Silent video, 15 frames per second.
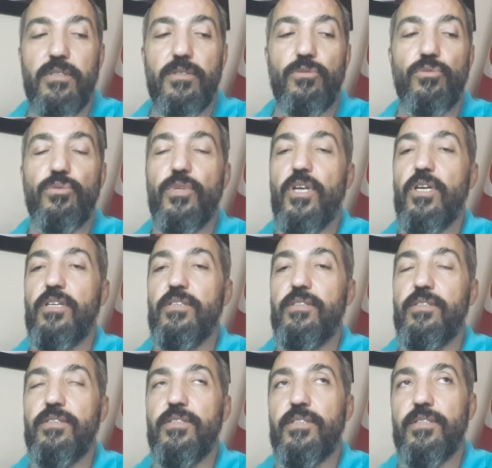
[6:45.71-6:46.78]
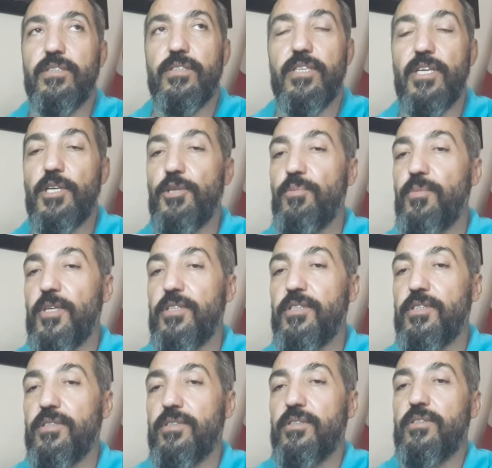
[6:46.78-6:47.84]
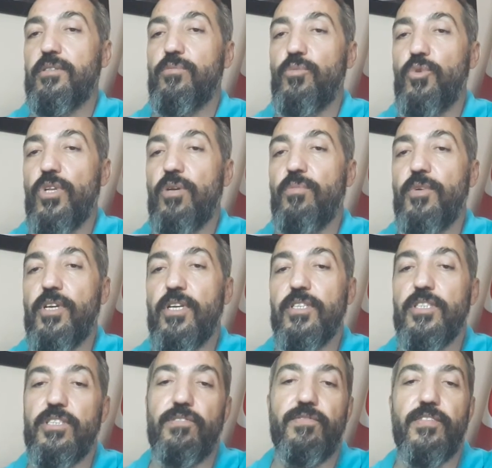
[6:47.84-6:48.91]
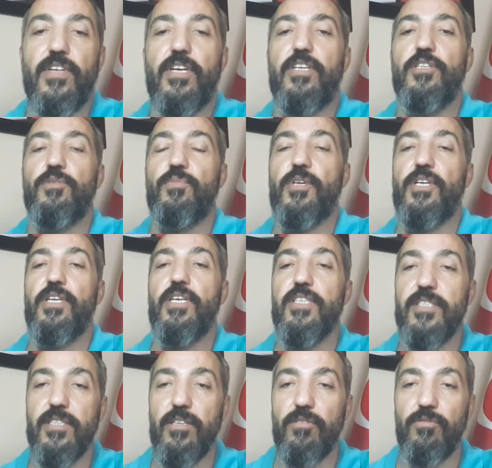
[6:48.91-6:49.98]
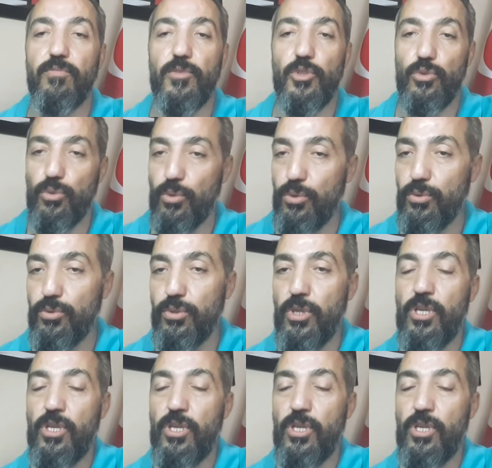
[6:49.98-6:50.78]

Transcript: günlerdir e, ekmek bulamayan, siktah etmeyen esnafımız zor